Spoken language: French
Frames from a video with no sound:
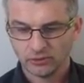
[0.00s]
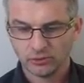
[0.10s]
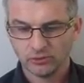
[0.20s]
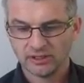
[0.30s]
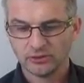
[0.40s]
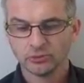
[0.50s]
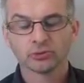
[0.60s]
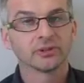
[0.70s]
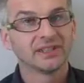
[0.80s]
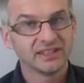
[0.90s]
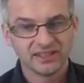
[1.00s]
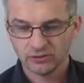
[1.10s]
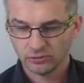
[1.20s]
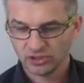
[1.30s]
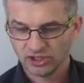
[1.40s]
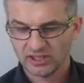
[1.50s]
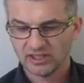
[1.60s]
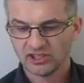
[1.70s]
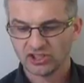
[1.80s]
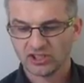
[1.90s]
que des lieux soient dédiés aux
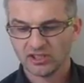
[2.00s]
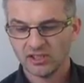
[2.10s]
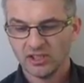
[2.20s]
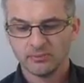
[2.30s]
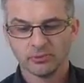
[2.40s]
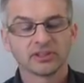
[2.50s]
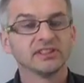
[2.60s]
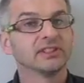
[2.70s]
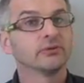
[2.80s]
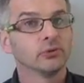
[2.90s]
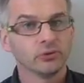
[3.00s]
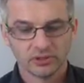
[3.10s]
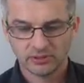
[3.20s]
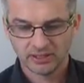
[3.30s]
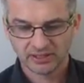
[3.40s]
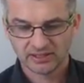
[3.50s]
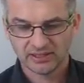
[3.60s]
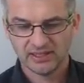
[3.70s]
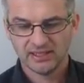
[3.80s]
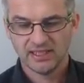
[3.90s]
chiens et chats pour qu'ils évoluent en
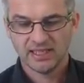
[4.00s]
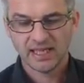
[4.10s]
liberté,